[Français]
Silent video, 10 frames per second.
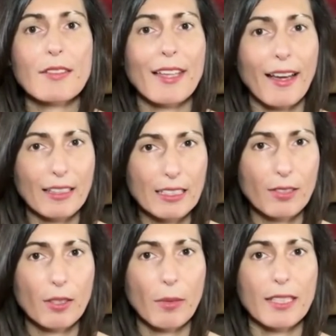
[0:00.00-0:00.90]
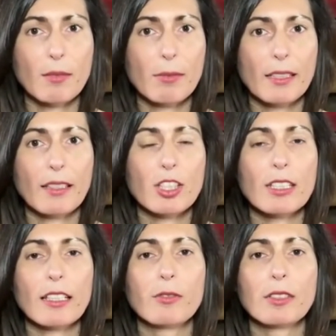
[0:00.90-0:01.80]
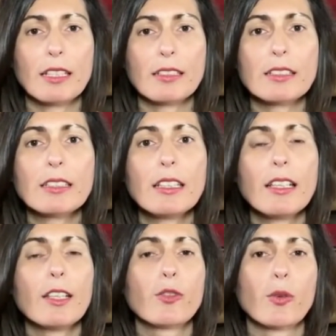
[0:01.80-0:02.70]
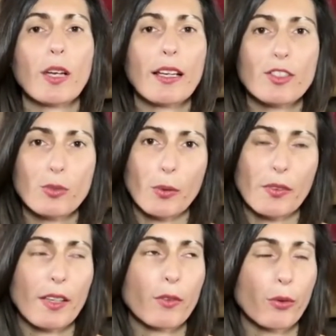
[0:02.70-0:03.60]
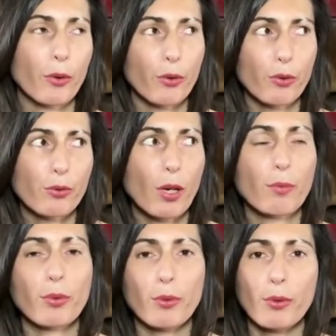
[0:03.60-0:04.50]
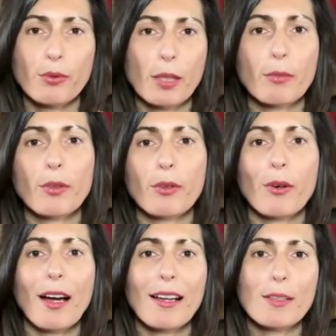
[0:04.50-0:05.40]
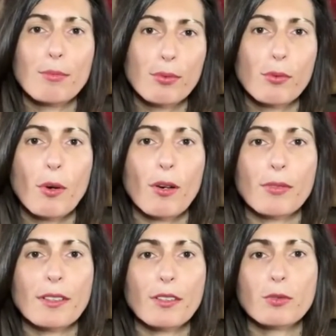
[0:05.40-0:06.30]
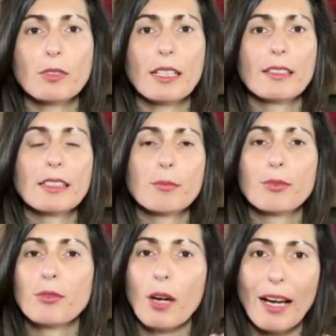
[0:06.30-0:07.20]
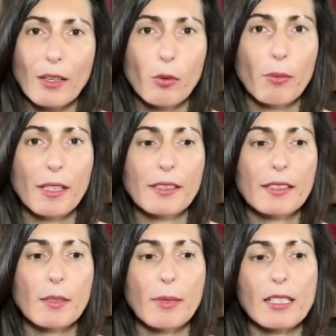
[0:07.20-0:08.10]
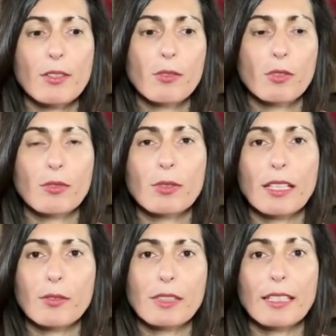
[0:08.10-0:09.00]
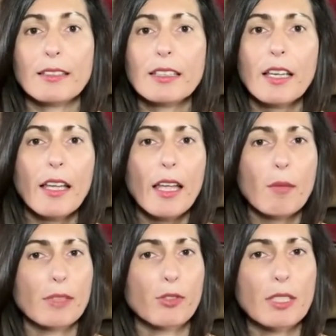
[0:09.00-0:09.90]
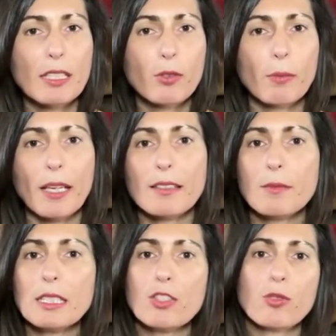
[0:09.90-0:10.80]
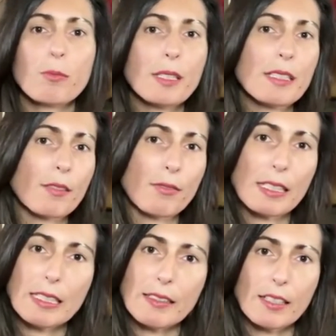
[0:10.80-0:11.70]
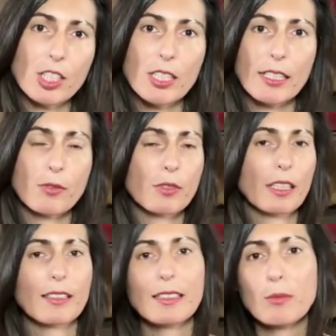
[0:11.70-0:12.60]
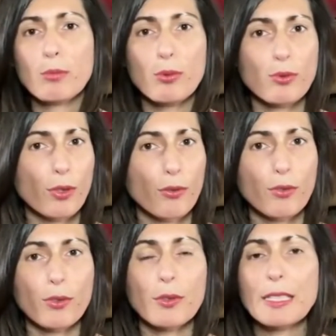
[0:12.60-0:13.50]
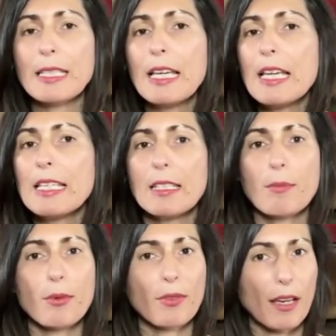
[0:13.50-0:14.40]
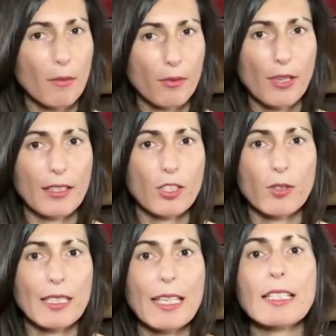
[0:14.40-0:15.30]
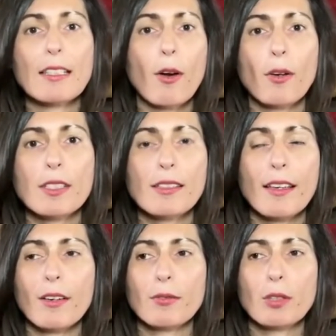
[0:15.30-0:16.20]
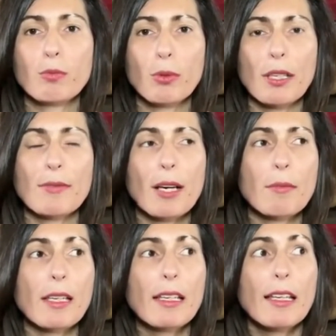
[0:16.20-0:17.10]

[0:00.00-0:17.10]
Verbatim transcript: ça vient activer par exemple l'énergie de la Kundalini. Donc là, je suis en train de, voir pour euh, vraiment euh, aller plus loin en fait en Kundalini et pouvoir accompagner des personnes au niveau de la Kundalini. Mais je sais que par exemple, si je mixe en fait l'énergie de la Kundalini plus l'œuvre de Yoni, ça peut vraiment faire des choses extraordinaires en fait pour les femmes.